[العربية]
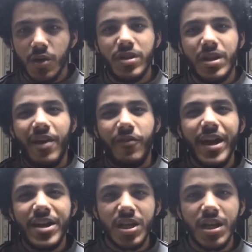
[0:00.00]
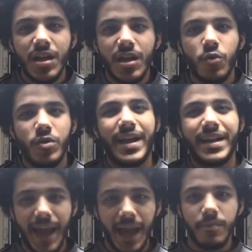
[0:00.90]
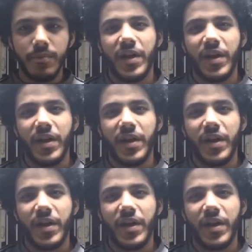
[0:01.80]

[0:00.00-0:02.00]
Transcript: وتبقى فاشل وتكتئب